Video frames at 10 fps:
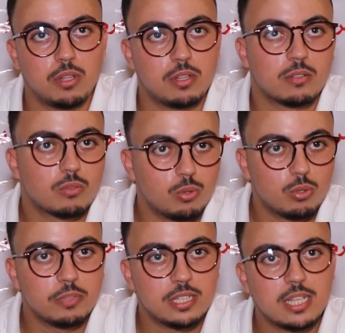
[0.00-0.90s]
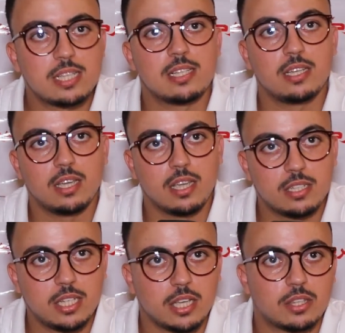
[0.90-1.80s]
نكونوا من الناس اللي
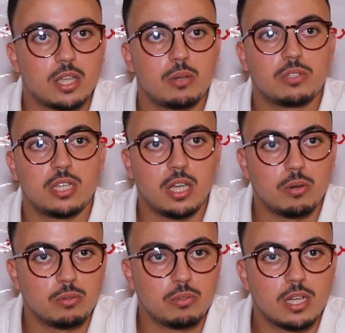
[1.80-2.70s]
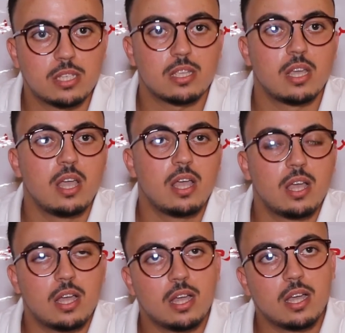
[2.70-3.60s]
تيعطيو تيعاونوا الناس
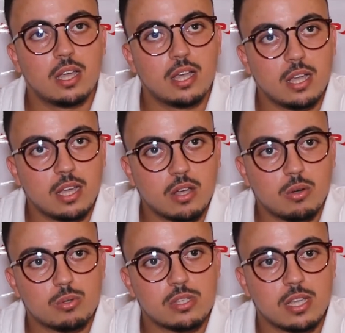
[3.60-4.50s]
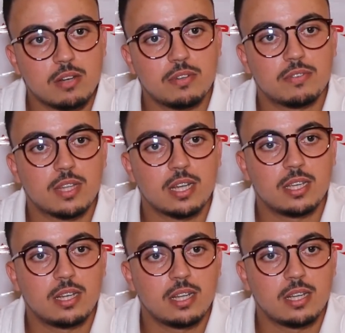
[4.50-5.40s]
آه، خصوصا في الفتره
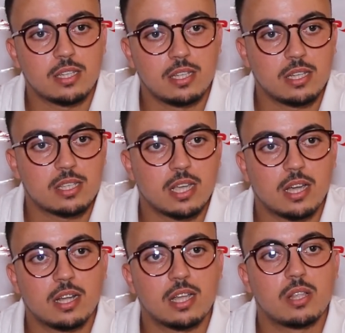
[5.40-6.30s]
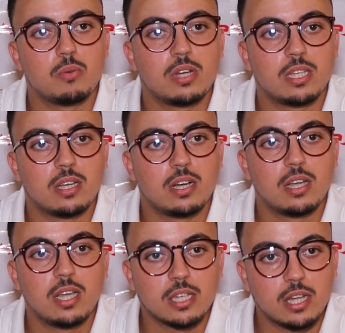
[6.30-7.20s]
ديال ديال الصغر كانت الوالده
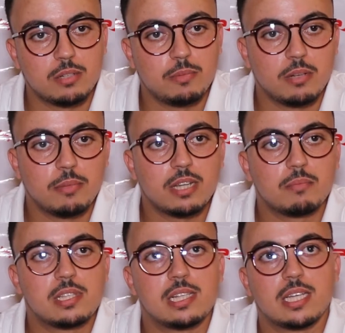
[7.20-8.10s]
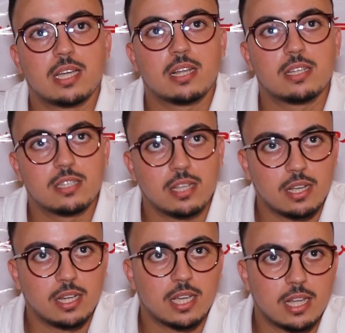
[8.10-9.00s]
كتجمع الملابس اللي كانت
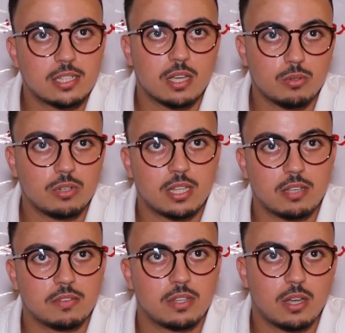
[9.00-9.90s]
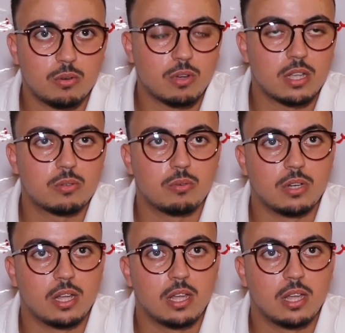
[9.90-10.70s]
اللي كانت كتكون عندنا في الدار وكتكون